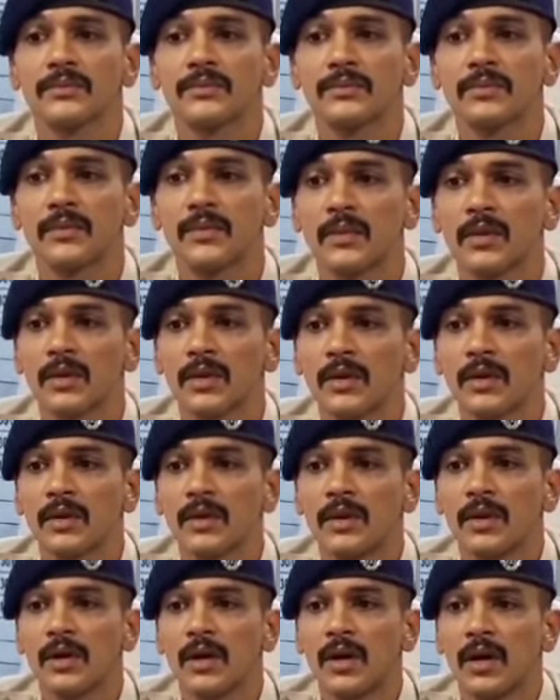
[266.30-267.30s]
দেখছে
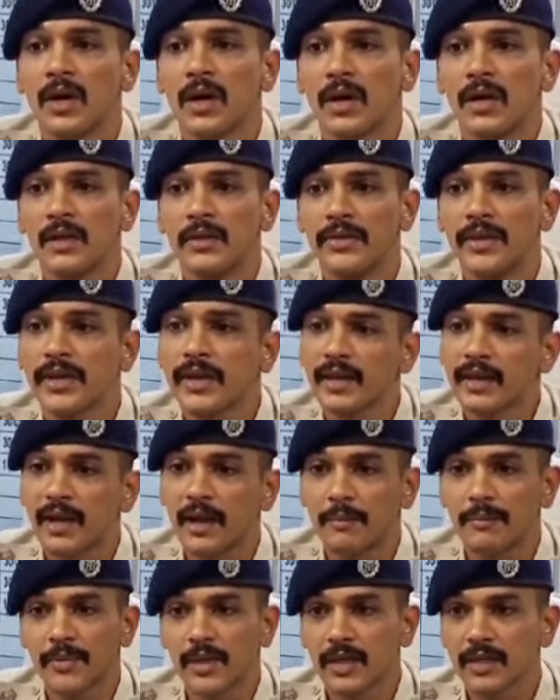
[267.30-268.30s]
দেখেন
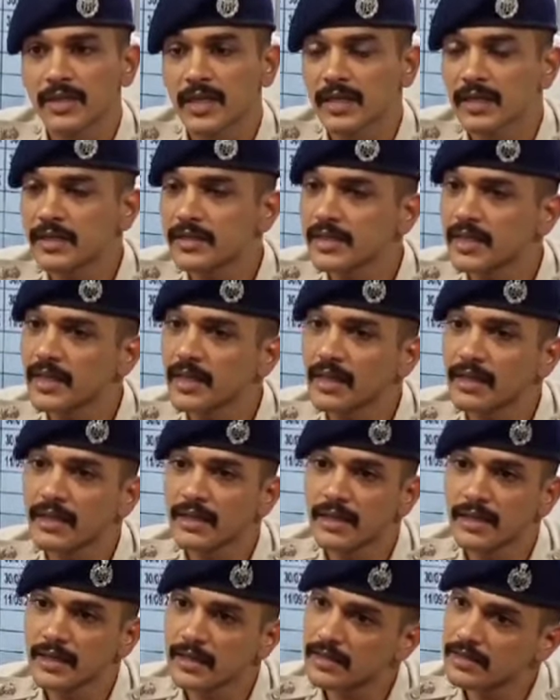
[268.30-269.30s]
আপনারা জানেন যে
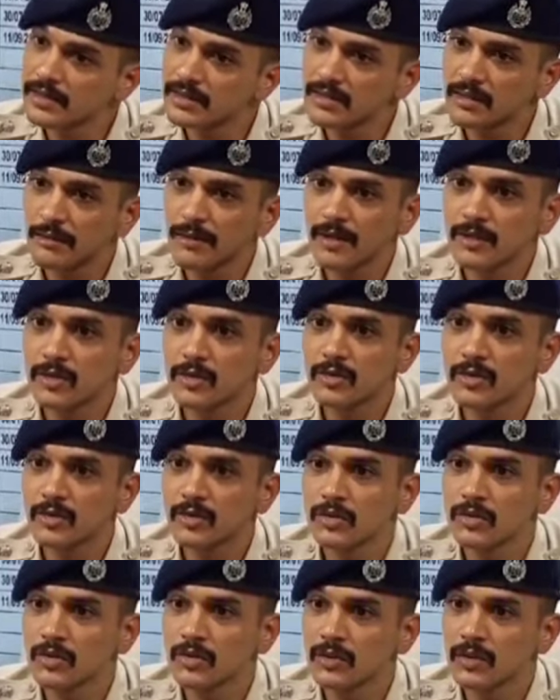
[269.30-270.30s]
এখানে সবার জন্য
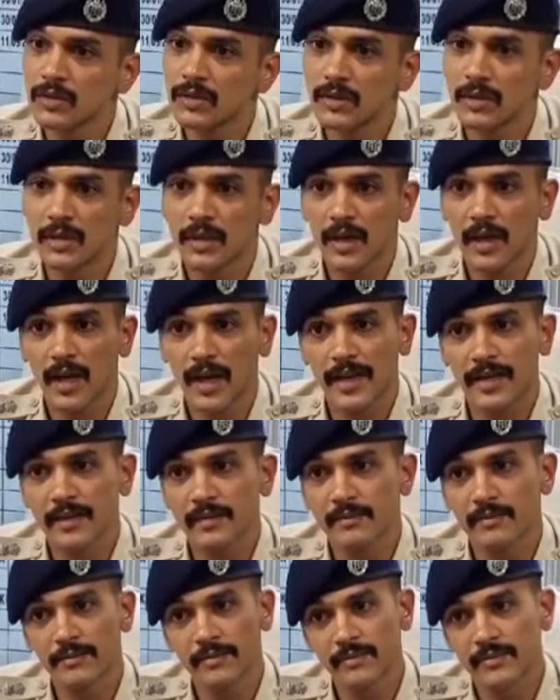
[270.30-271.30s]
আইন
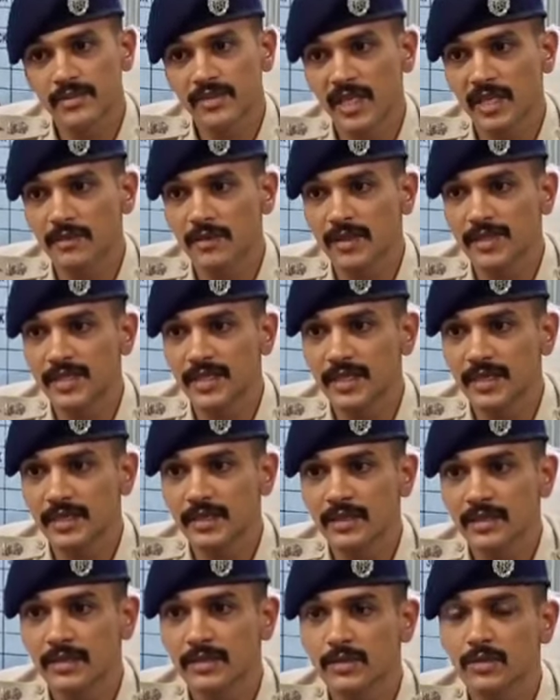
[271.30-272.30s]
সেম আছে
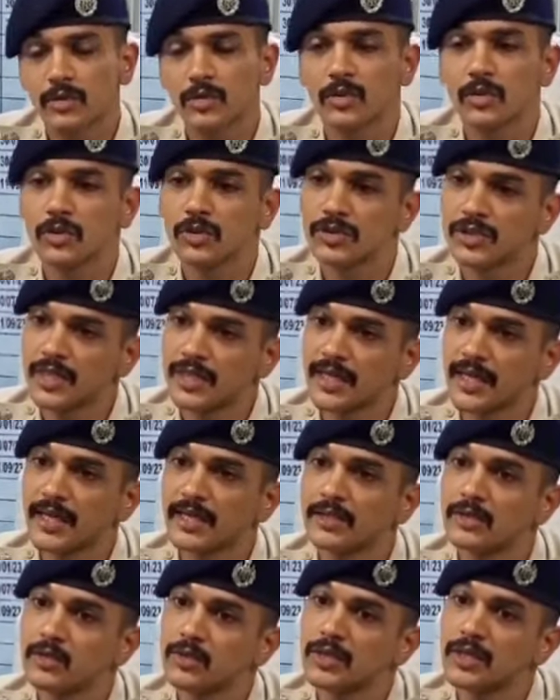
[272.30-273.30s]
তো
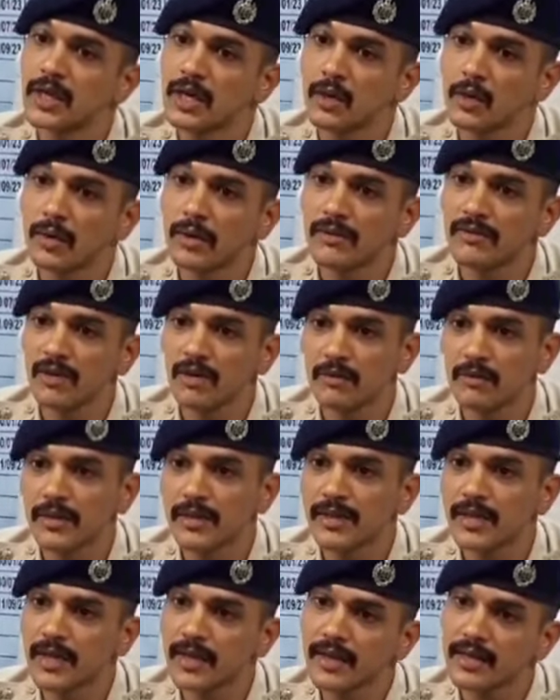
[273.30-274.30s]
সেটাই যদি কারোর
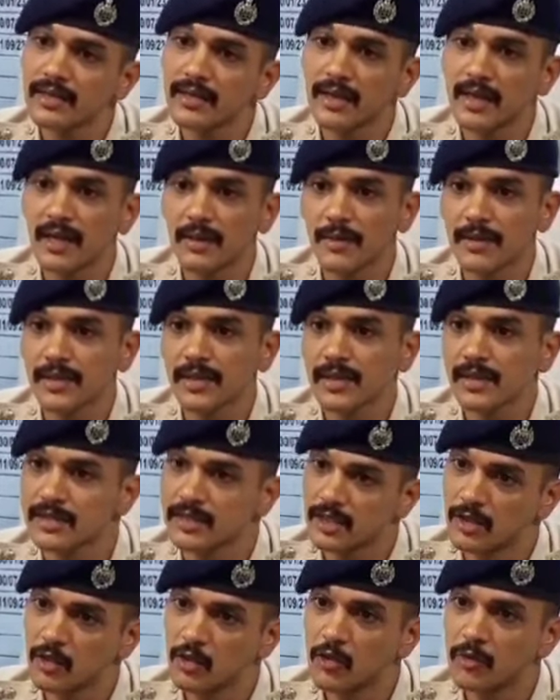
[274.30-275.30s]
ইনভলভমেন্ট থাকে তাহলে আমাদেরকে
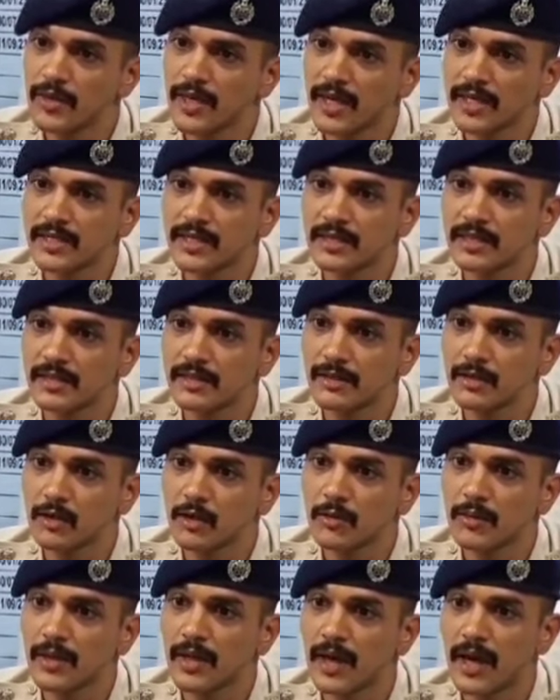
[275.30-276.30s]
সেরকমই অ্যাকশন নিতে
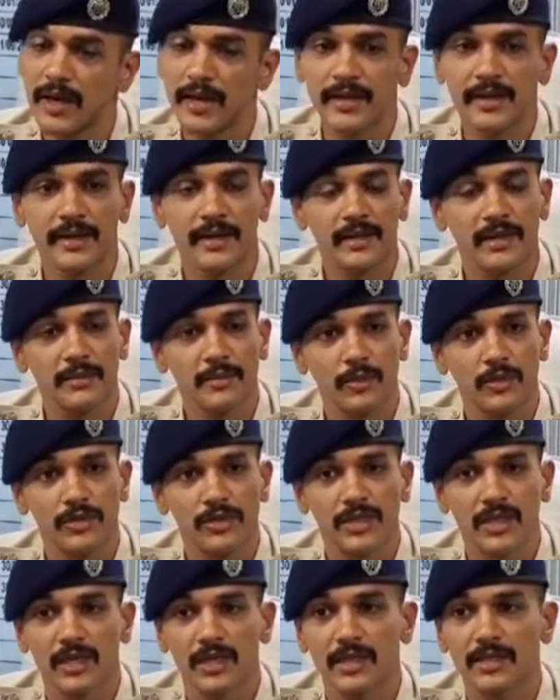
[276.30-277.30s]
হবে আইন এটাতে
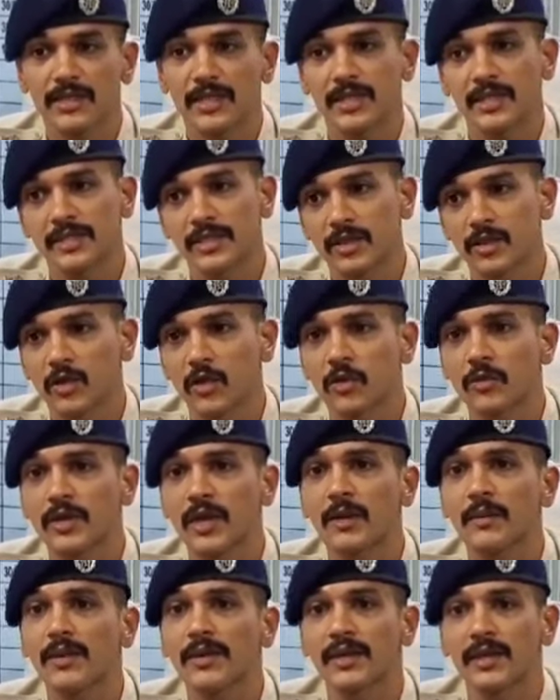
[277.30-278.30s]
পরিষ্কার আছে
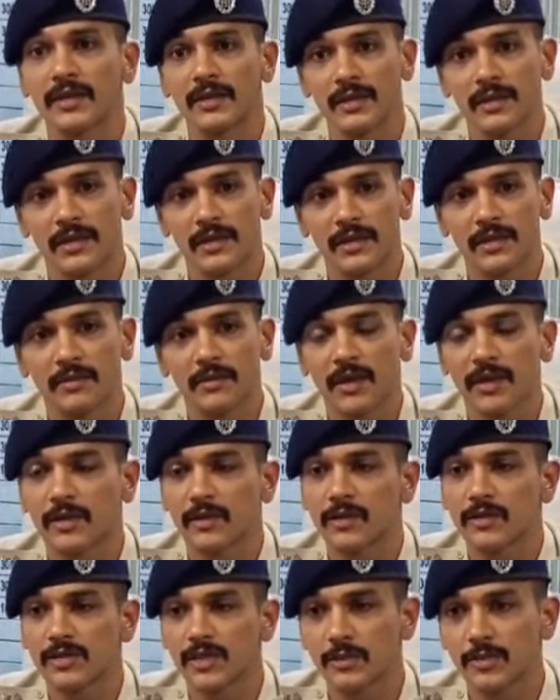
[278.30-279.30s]
সেরকমই আমাদের
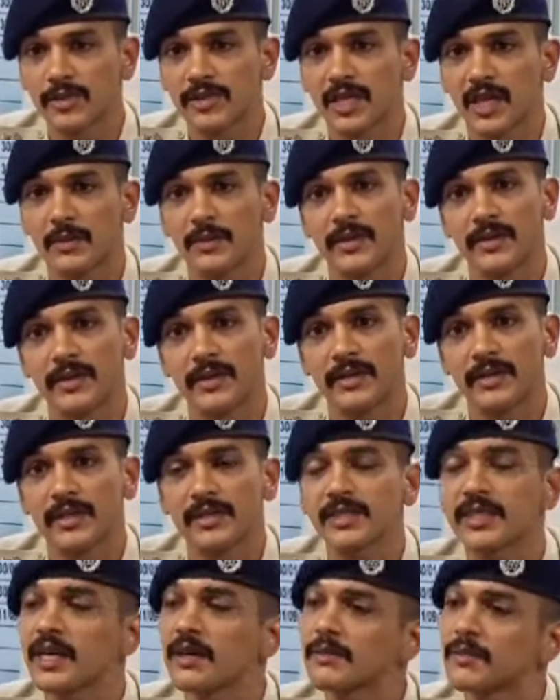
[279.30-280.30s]
মাননীয় সিপি সাহেবের
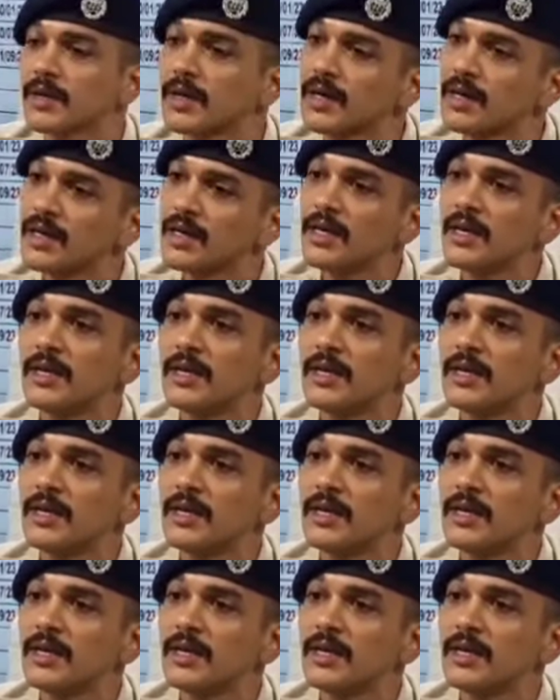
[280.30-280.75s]
নির্দেশে আমরা